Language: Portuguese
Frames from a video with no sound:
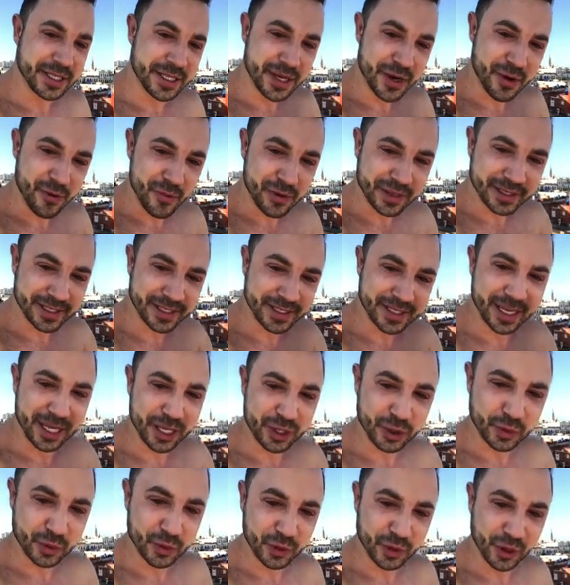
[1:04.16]
não
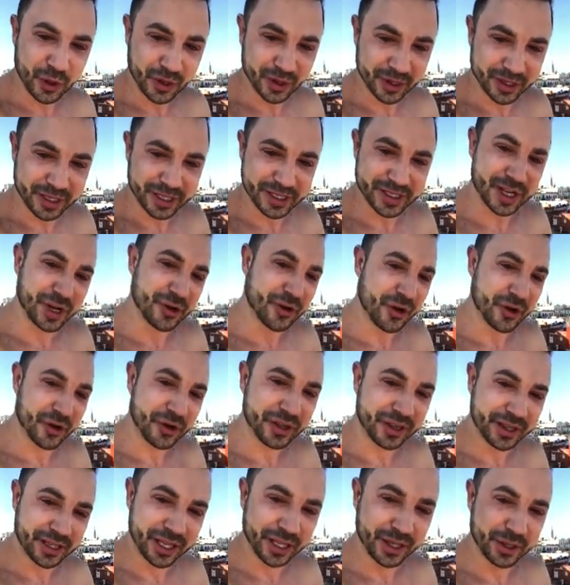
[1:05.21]
aceitam dólares. Agora
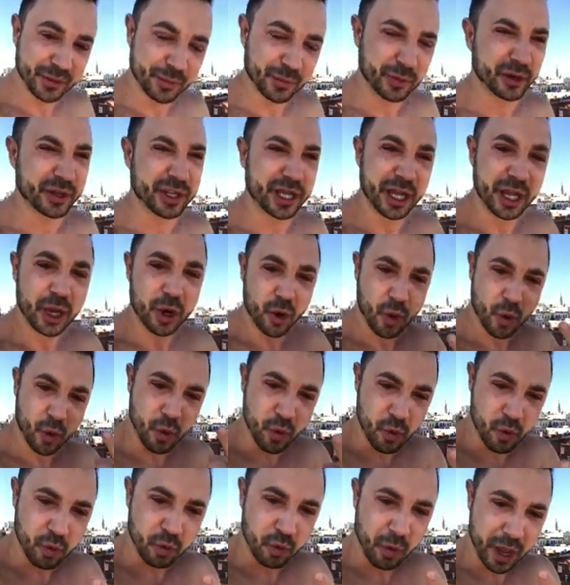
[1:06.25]
eu entendo porque
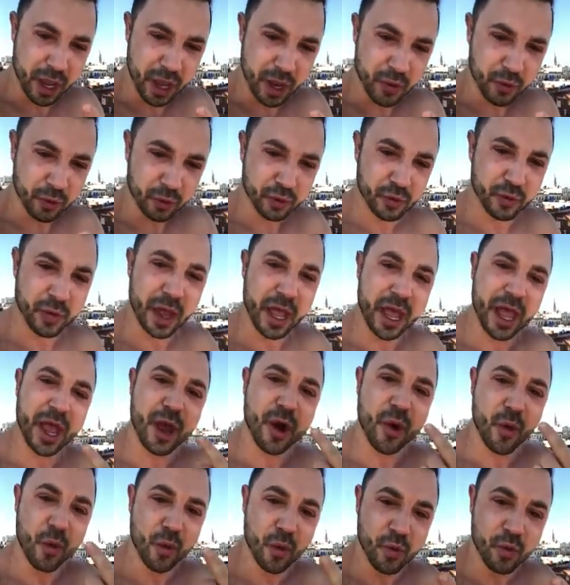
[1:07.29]
um euro
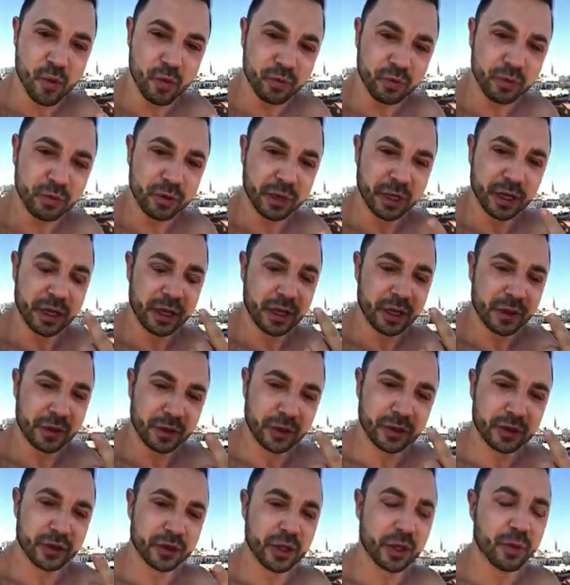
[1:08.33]
é um,
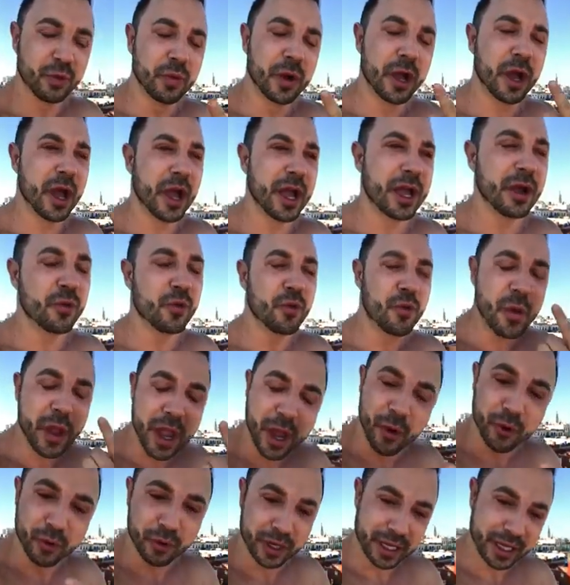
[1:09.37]
um, é um
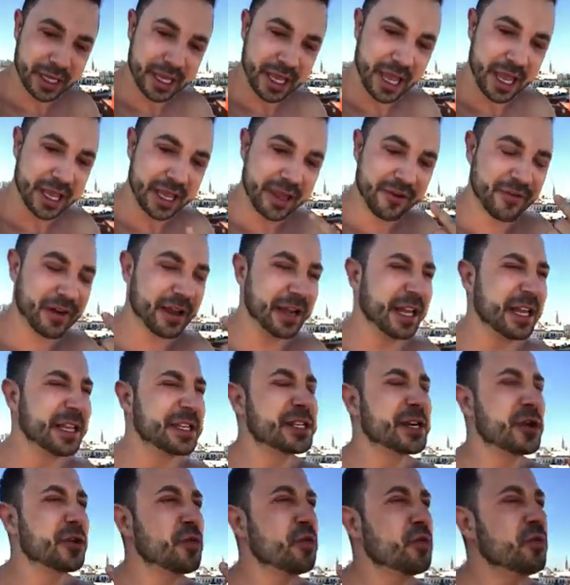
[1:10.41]
euro aqui é
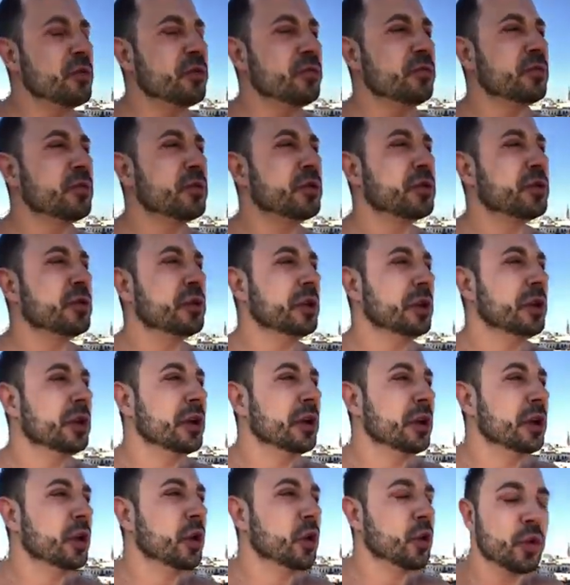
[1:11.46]
equivalente a um,
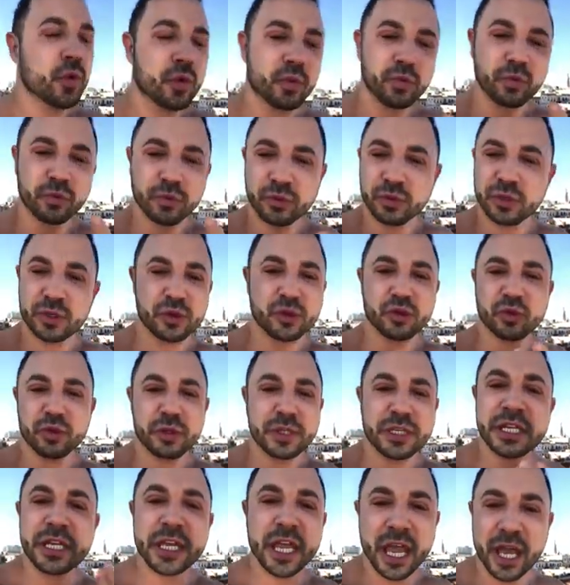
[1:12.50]
um do
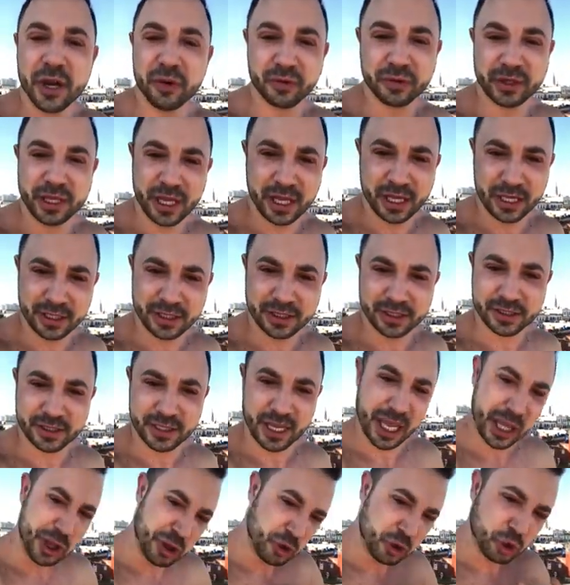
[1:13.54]
dinheiro
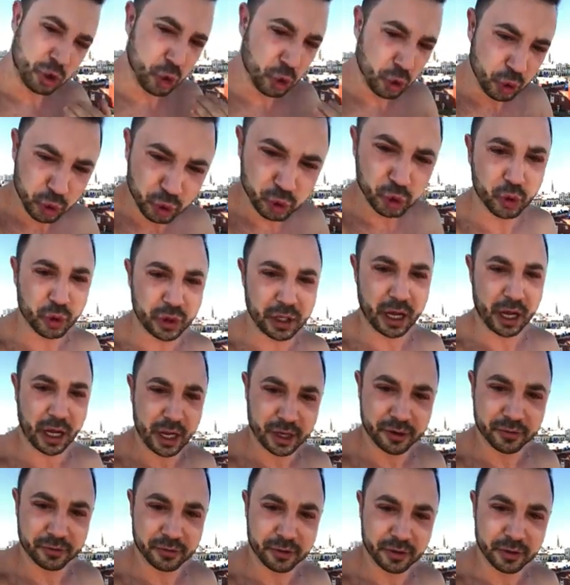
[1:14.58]
deles. É tudo
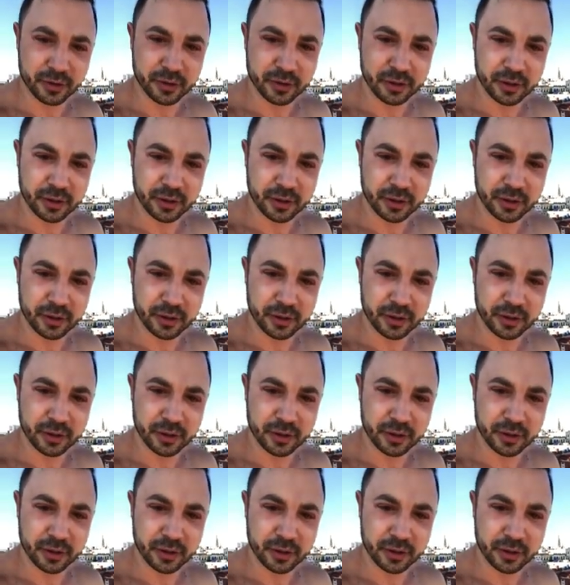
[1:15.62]
caro,